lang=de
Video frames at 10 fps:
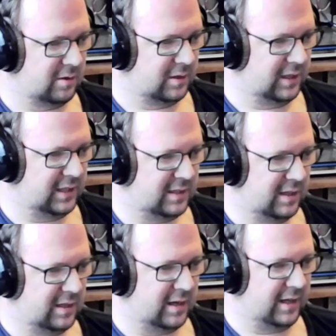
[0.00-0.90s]
nichts
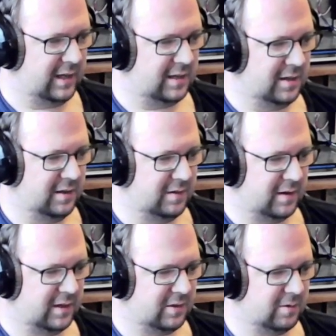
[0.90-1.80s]
hinterlegt in dieser
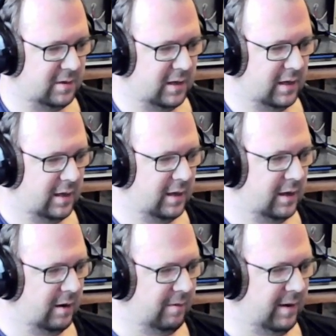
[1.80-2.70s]
Richtung,
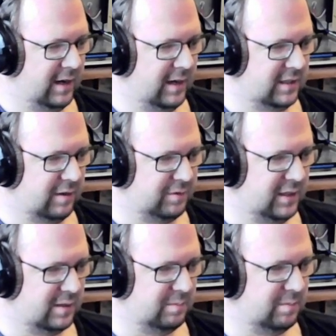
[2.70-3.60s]
weil ich auf
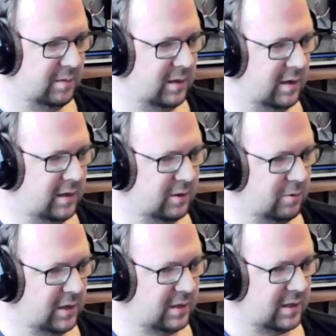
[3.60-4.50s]
diesem äh,
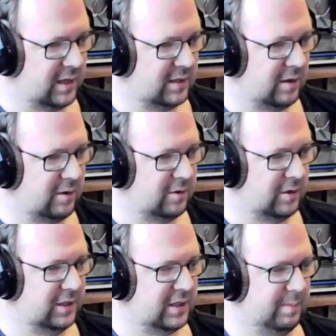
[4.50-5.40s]
Drucker das Ganze auch noch
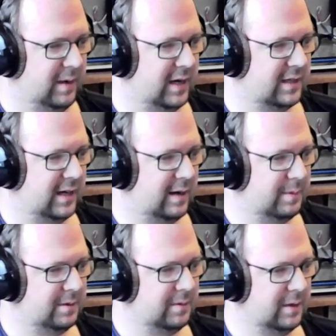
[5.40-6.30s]
nicht gemacht
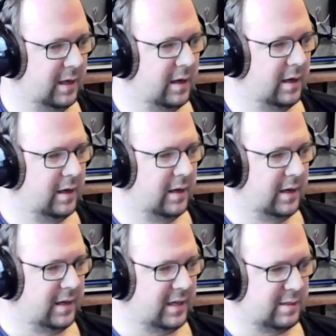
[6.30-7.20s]
habe.
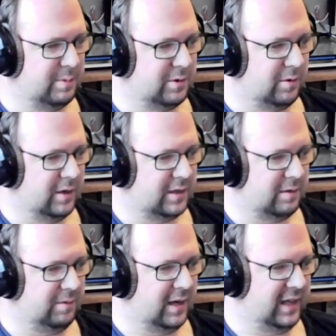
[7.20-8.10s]
Das
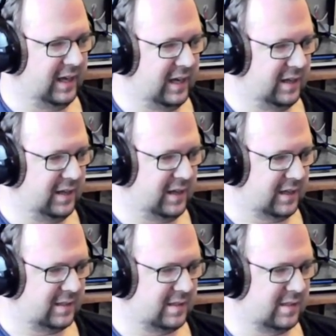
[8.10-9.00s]
bedeutet, wir legen die
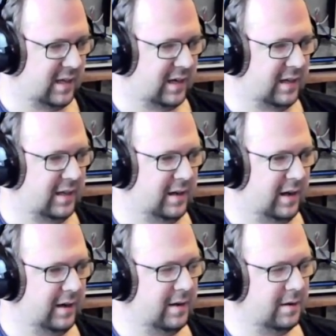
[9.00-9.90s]
ganzen Sachen dann
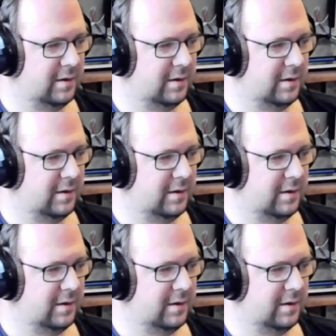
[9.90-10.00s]
an.